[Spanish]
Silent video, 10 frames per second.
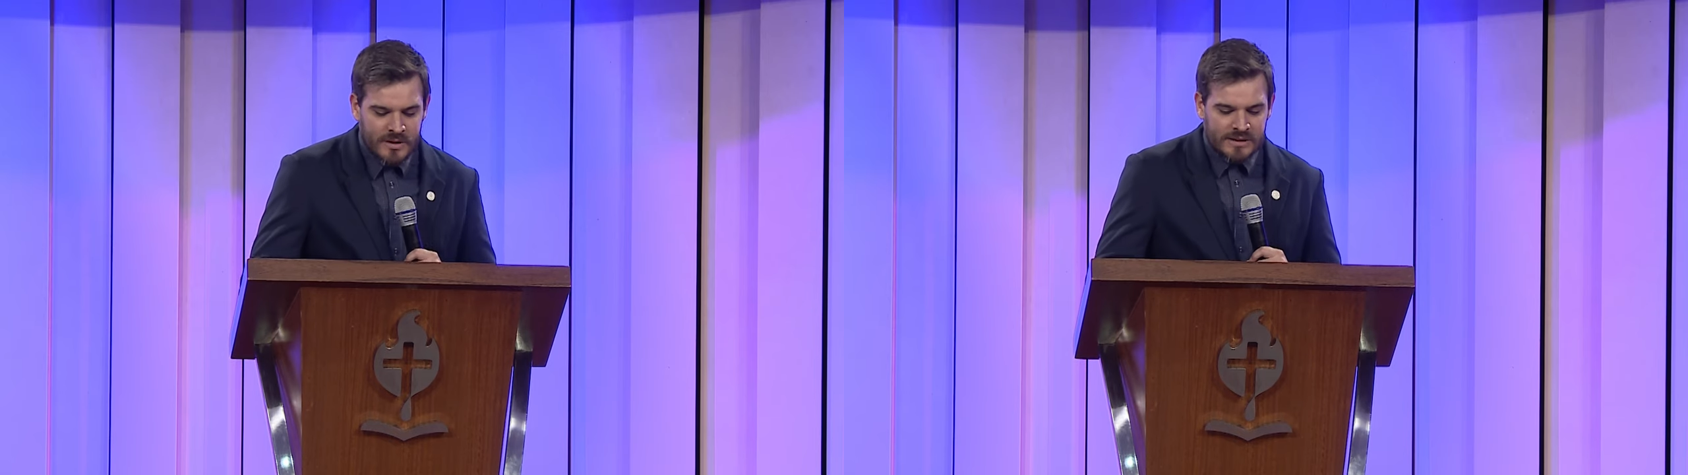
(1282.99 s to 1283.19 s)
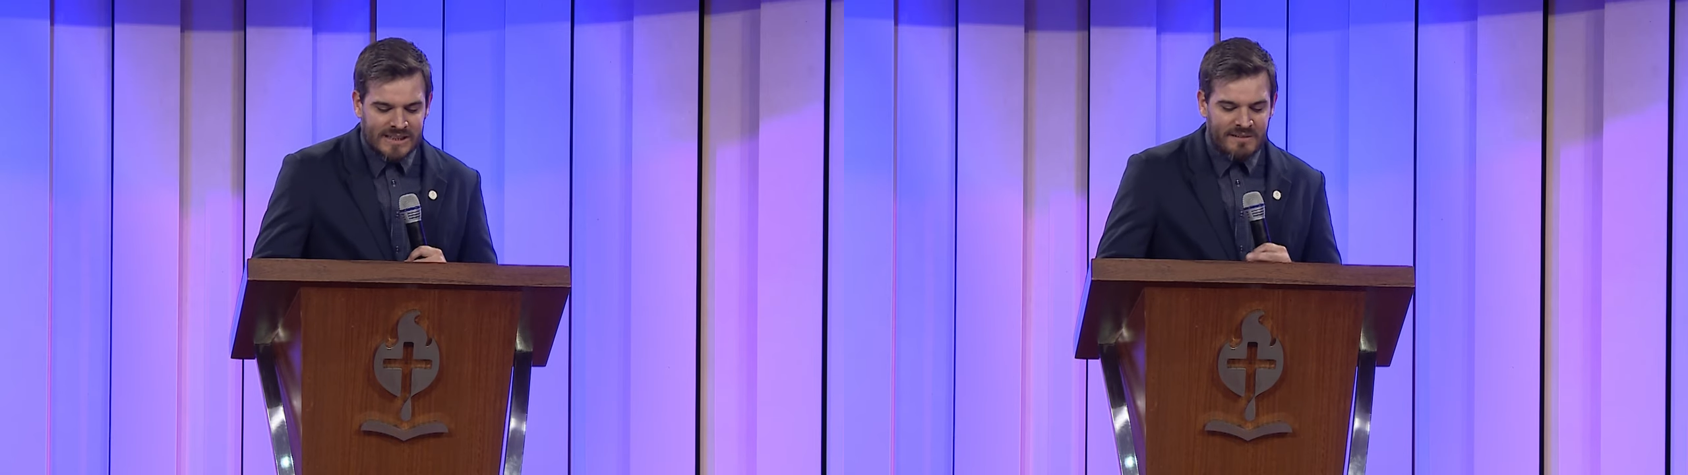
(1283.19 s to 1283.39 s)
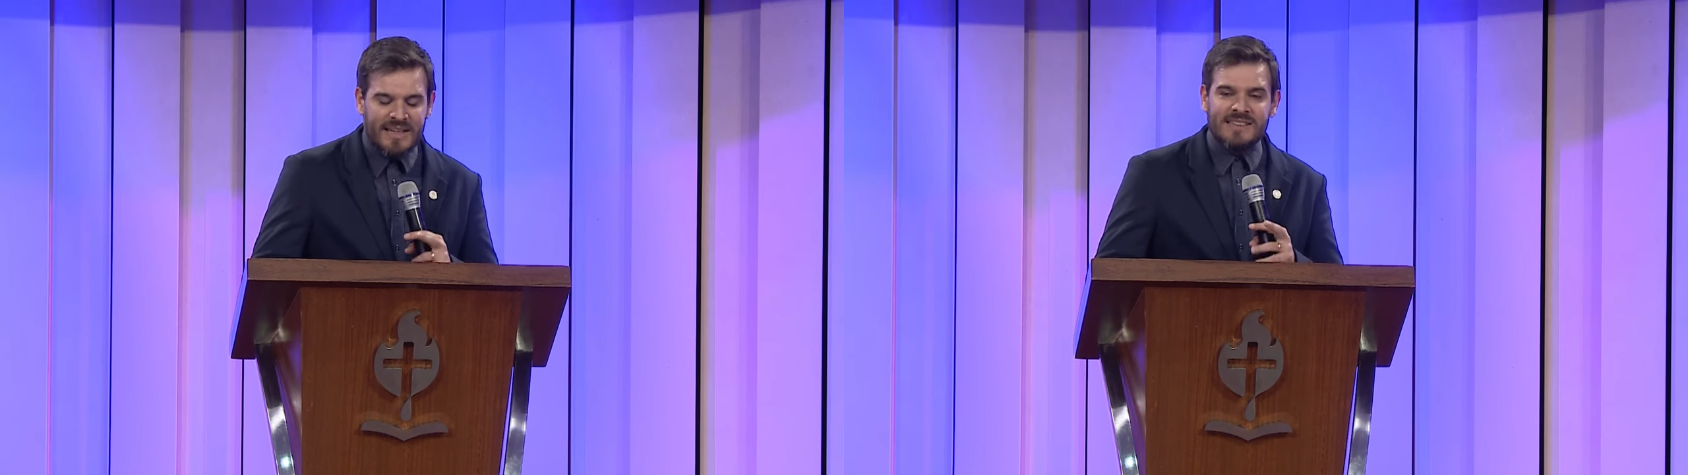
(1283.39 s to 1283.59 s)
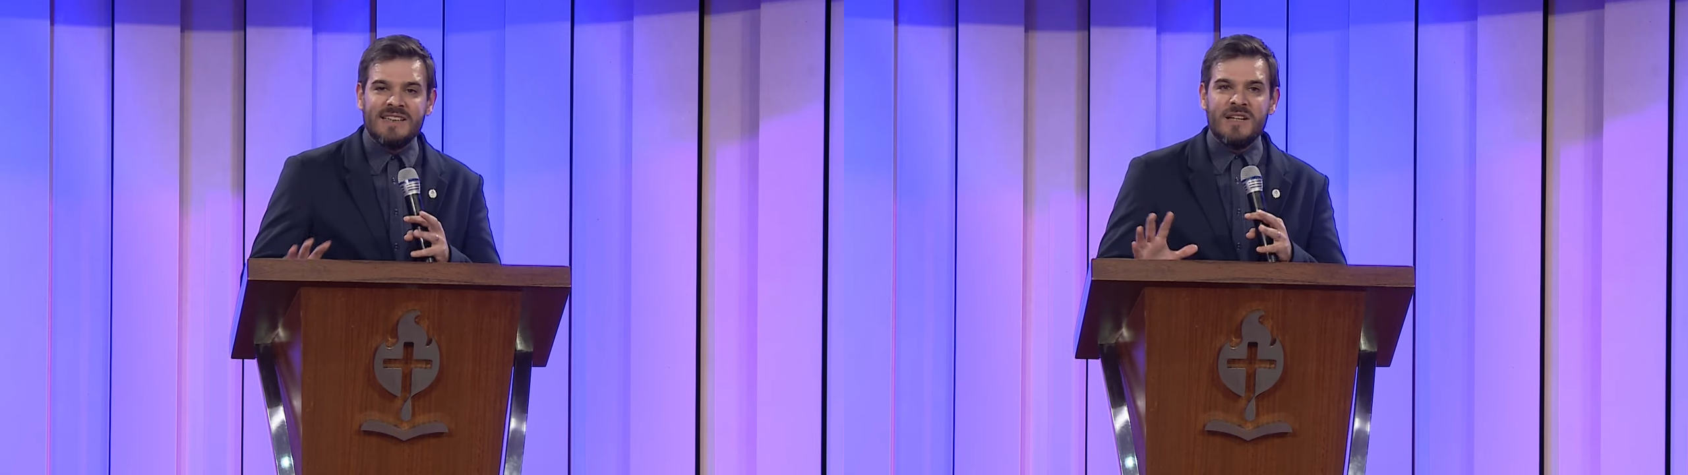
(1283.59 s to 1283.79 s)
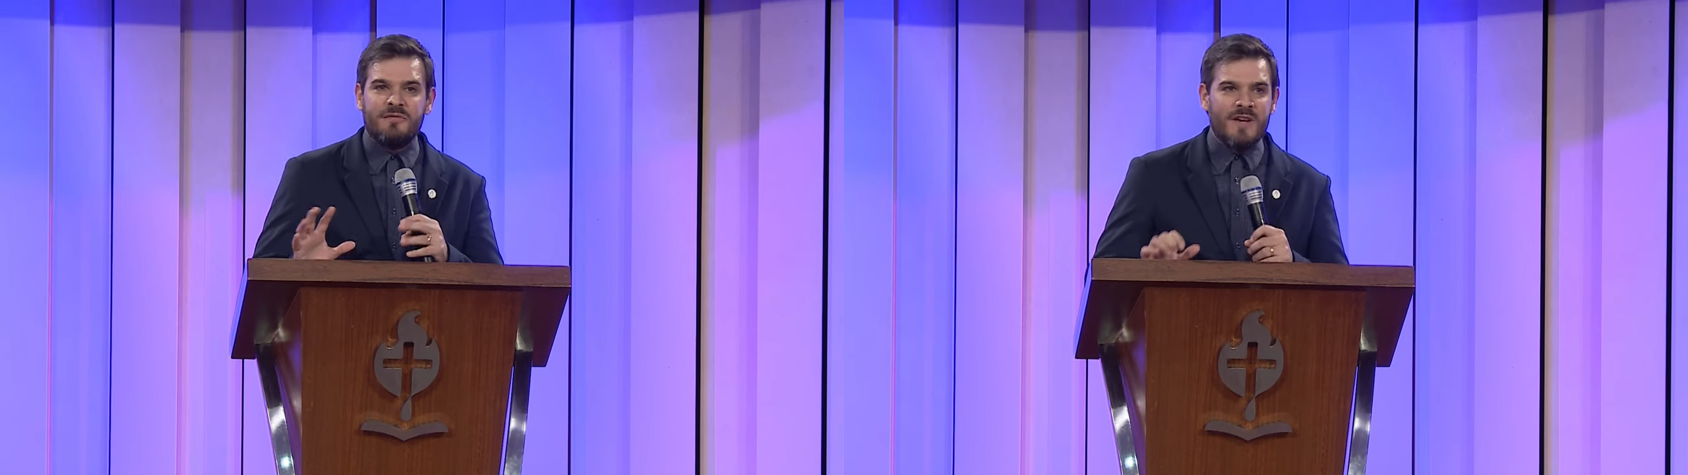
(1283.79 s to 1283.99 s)
¿Sabes qué
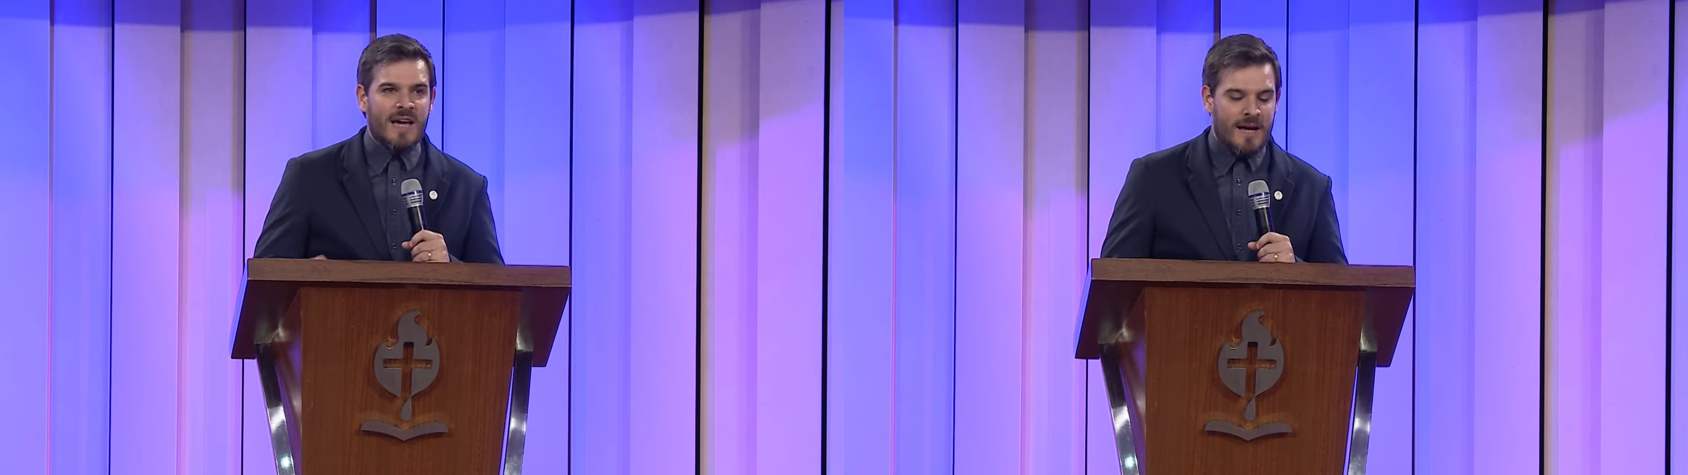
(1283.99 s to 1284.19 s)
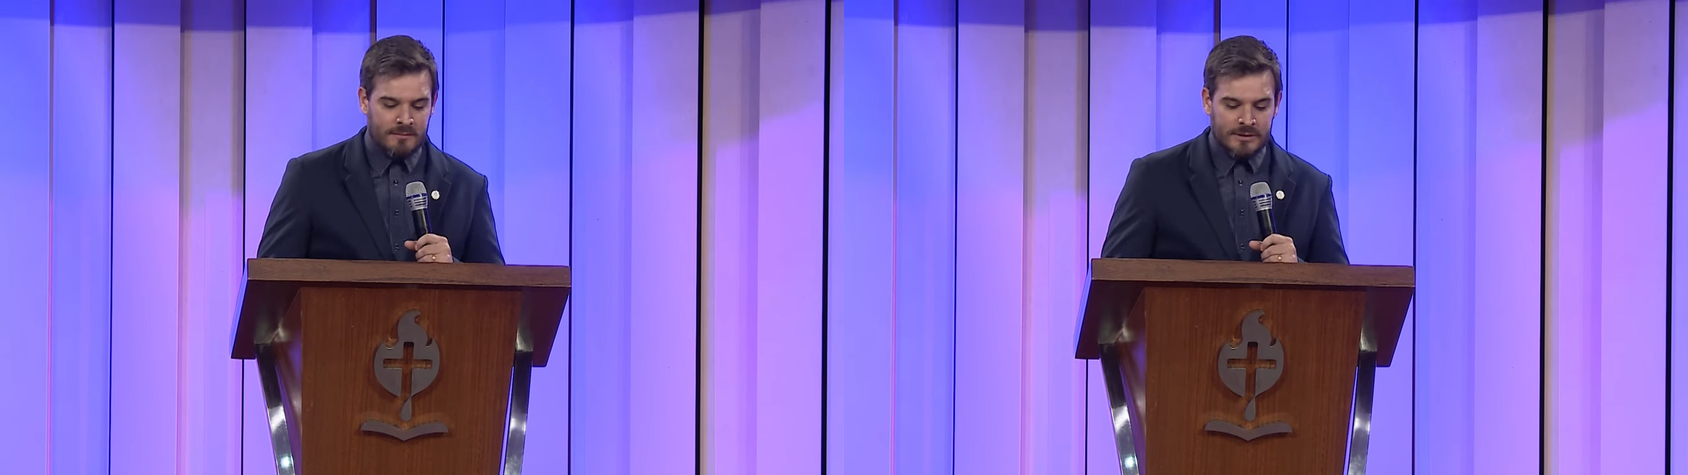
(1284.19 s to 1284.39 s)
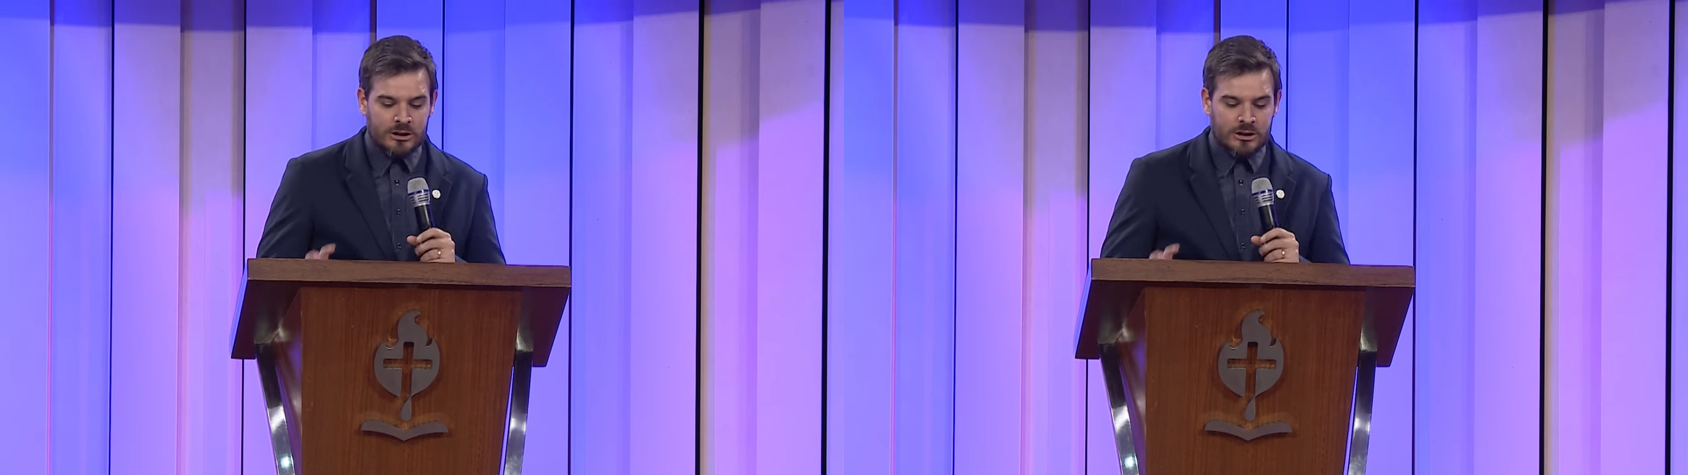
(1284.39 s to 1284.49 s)
significa?